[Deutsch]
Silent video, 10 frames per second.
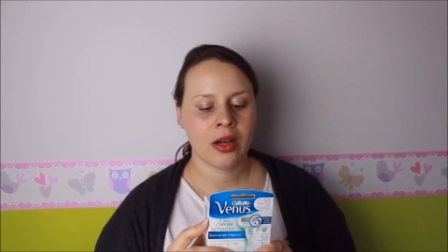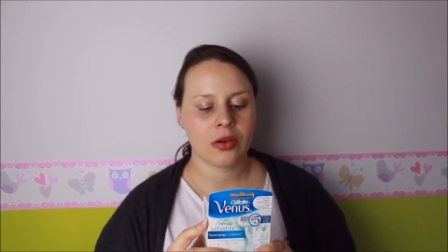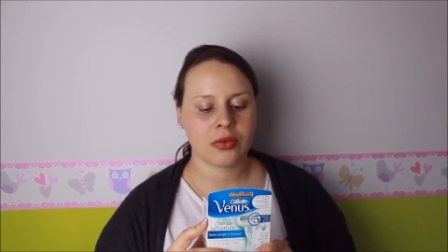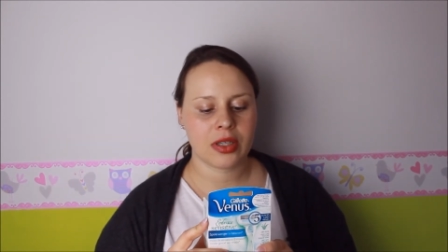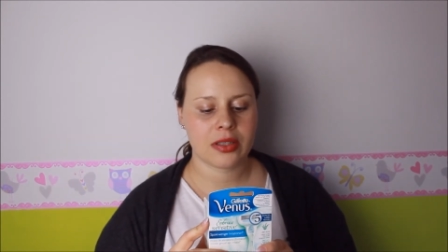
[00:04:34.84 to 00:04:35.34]

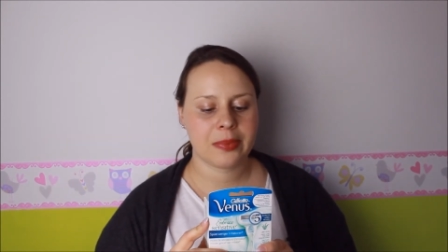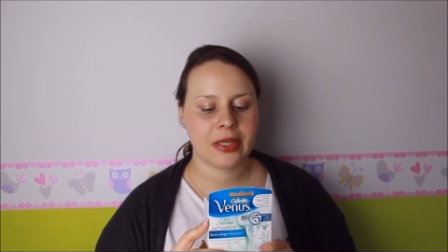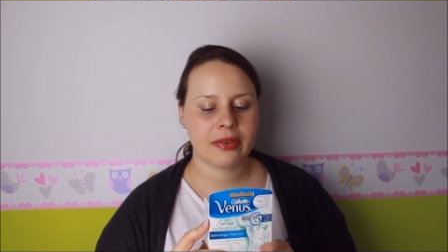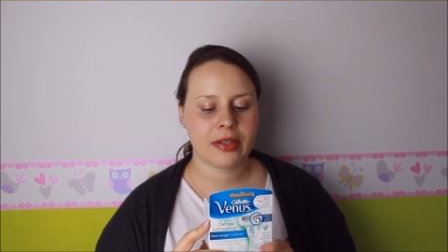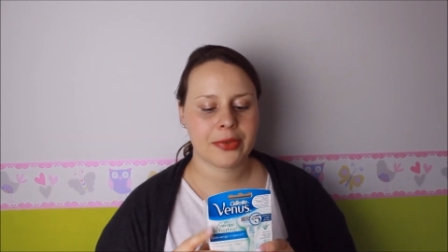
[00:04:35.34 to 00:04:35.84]
Und jetzt bin
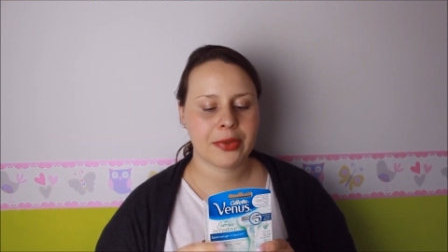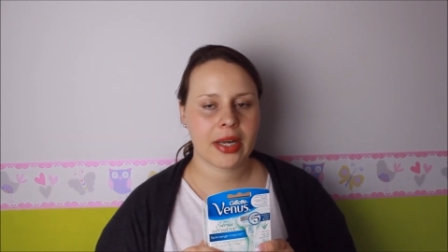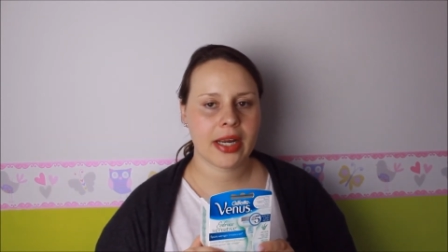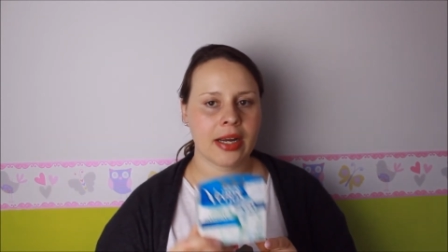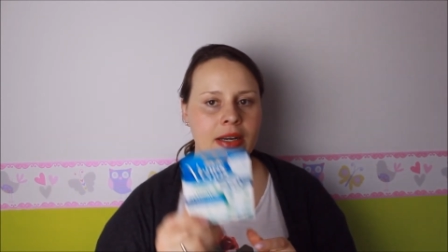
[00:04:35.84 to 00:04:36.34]
ich wieder
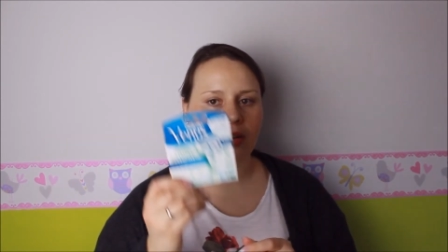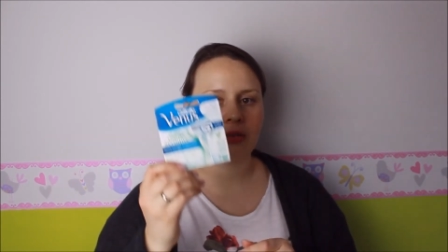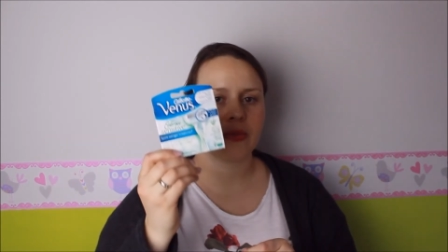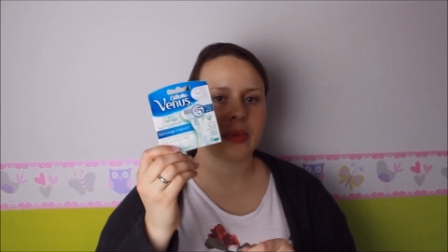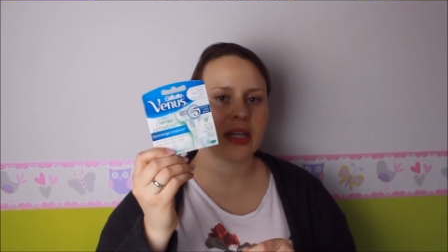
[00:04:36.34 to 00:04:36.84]
zurückgegangen
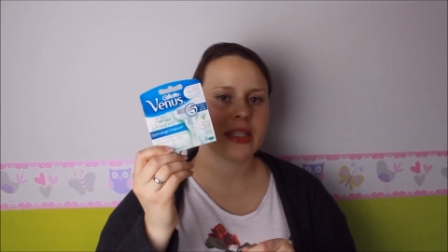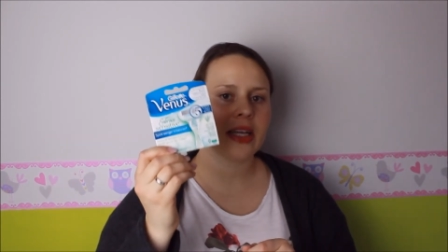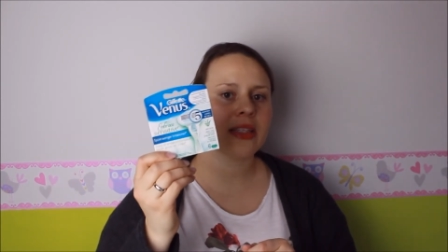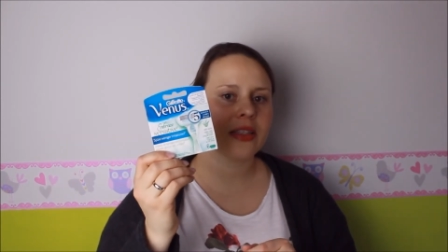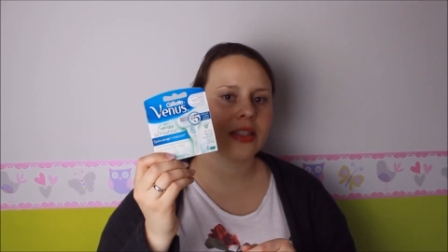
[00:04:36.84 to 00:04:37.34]
auf meine
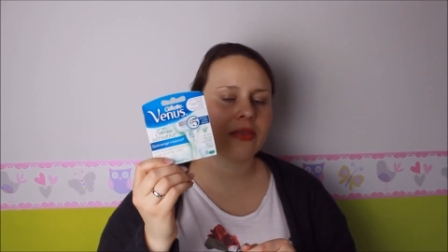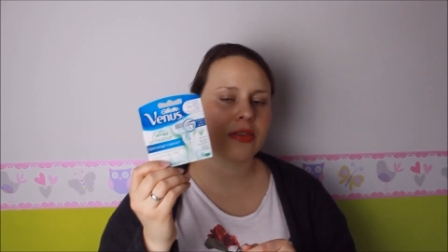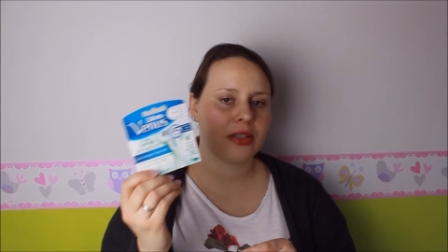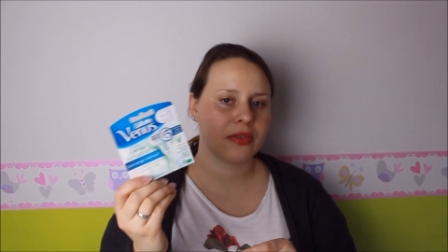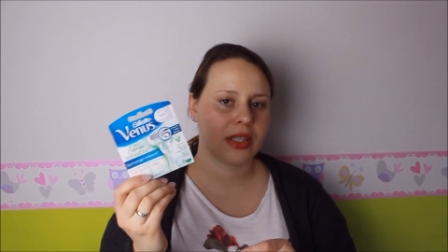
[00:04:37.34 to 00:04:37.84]
Sensitive,
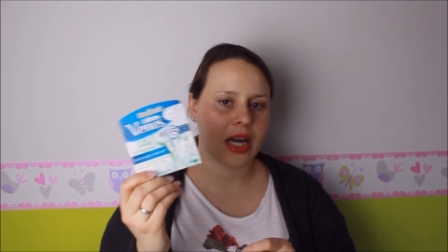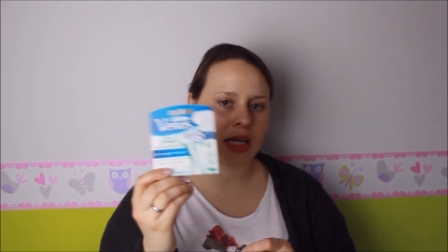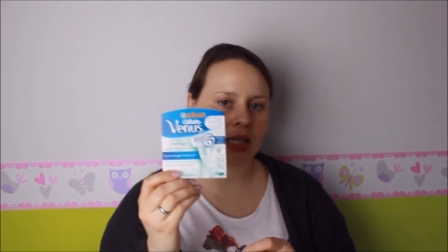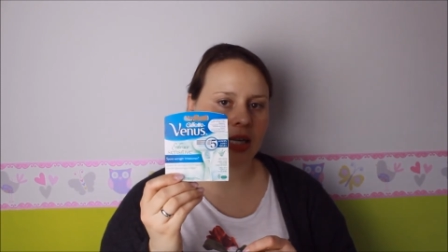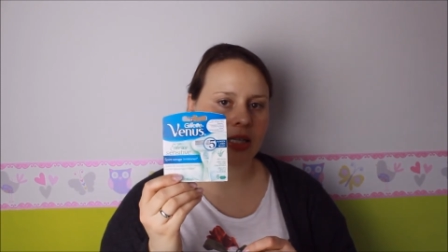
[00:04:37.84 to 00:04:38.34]
weil die
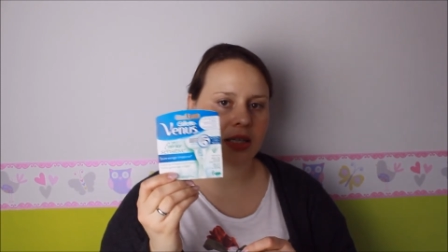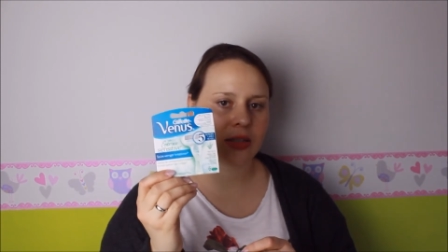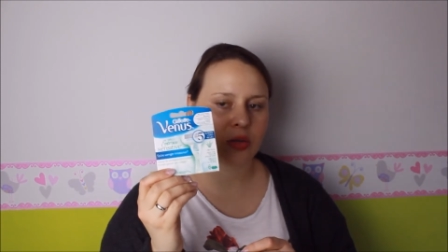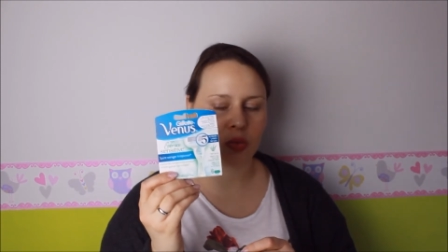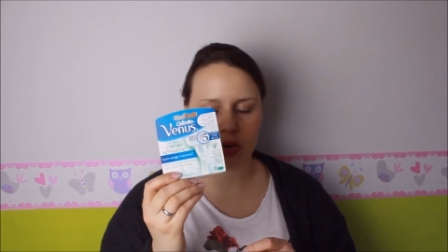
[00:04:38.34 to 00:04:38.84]
vertrage ich eigentlich
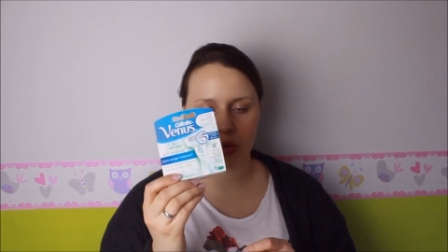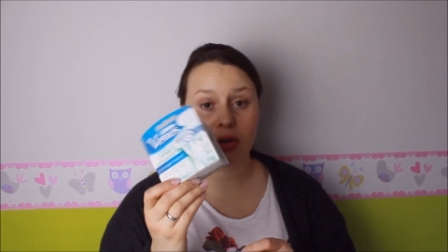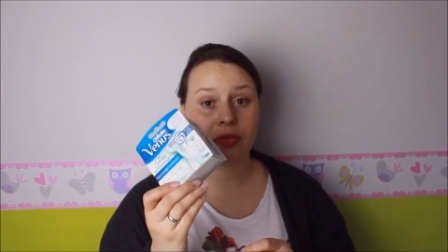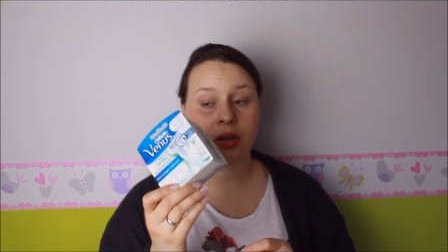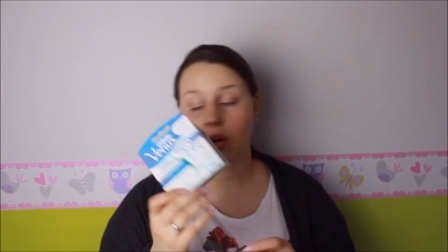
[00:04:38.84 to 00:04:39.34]
ganz gut. Ich
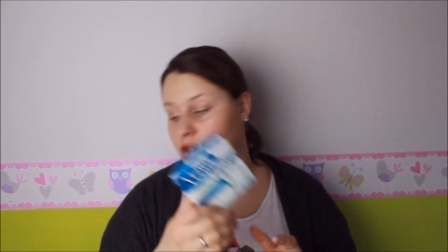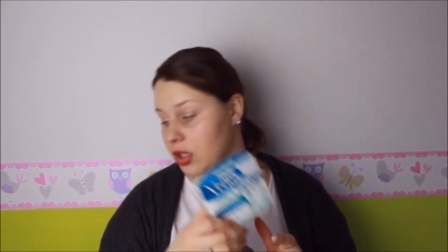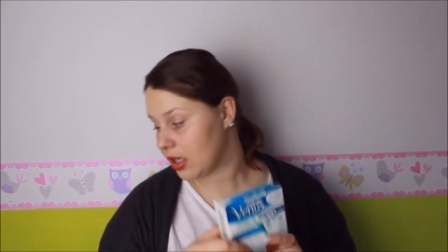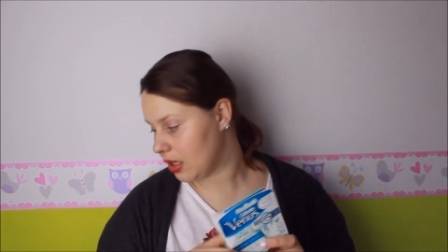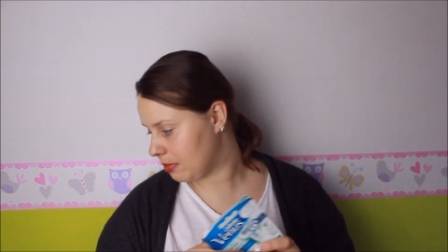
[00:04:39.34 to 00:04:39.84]
hoffe, der
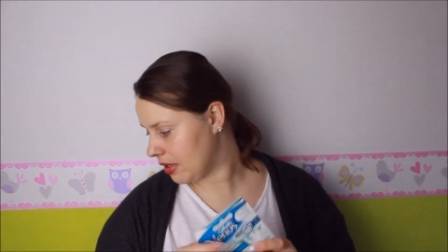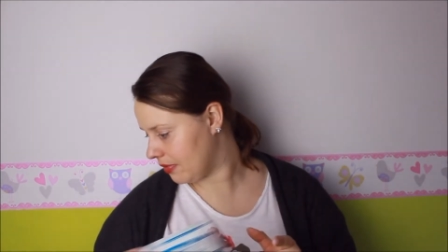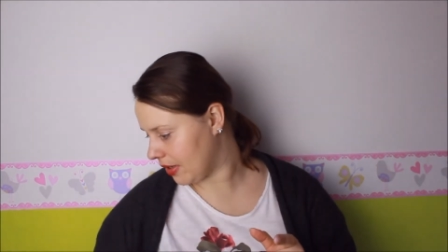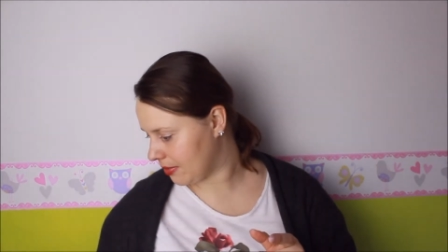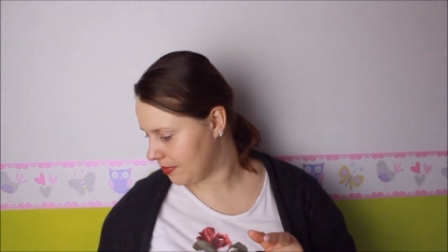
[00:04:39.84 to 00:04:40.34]
Ausschlag geht bald
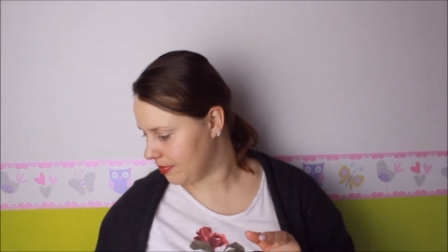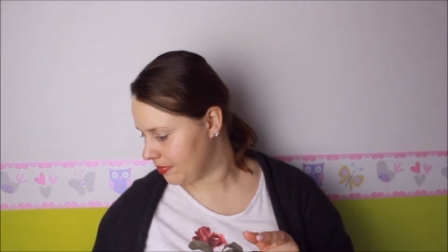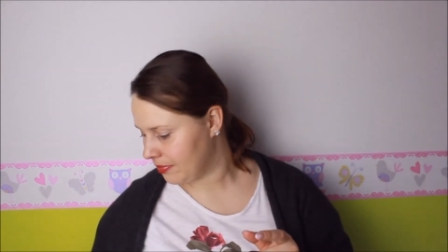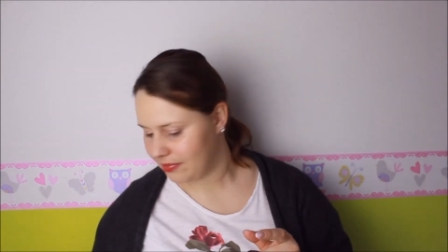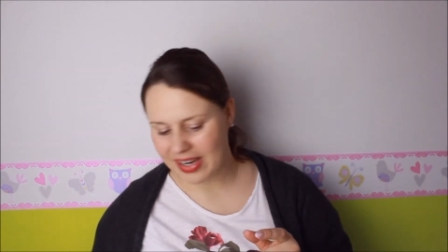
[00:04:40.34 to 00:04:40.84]
weg,
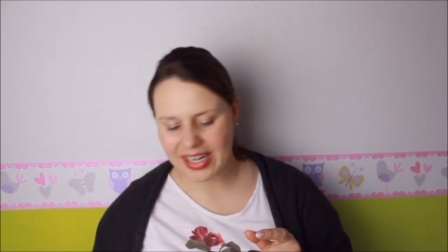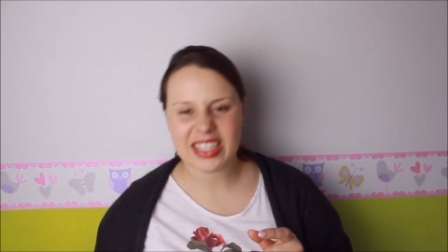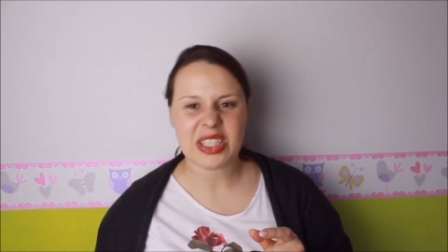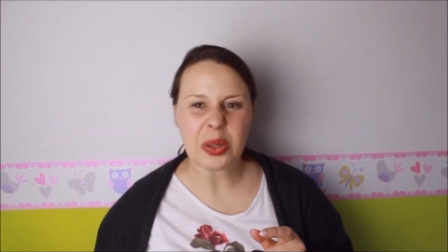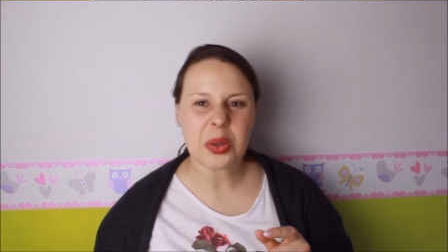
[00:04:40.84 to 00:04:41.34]
weil
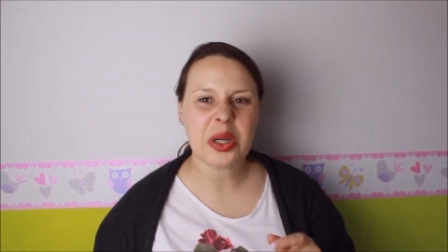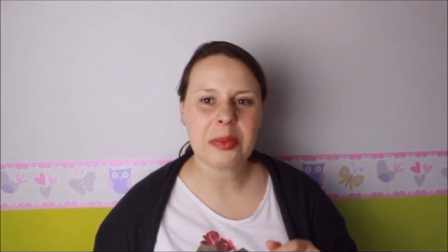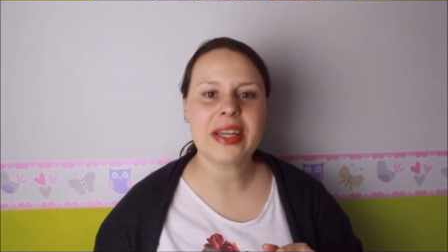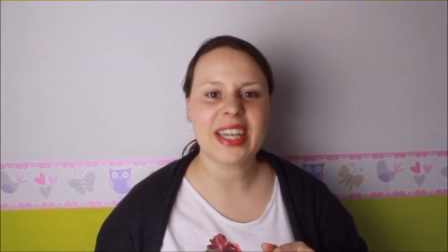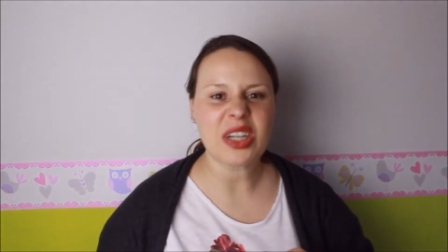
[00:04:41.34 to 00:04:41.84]
das juckt
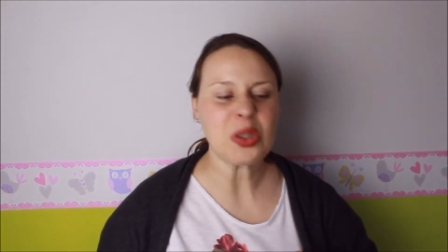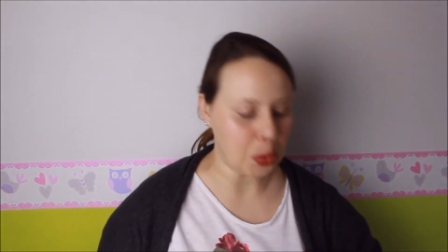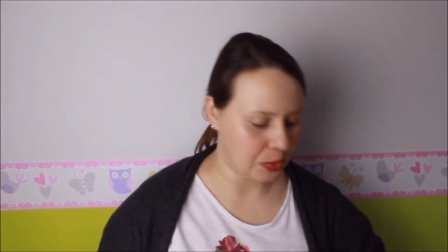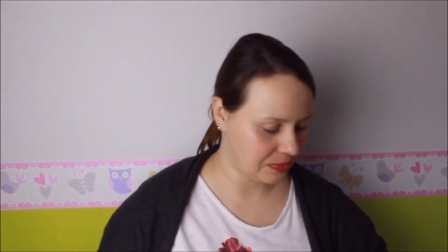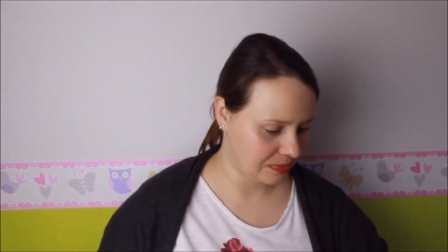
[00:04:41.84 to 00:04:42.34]
nämlich ganz schön.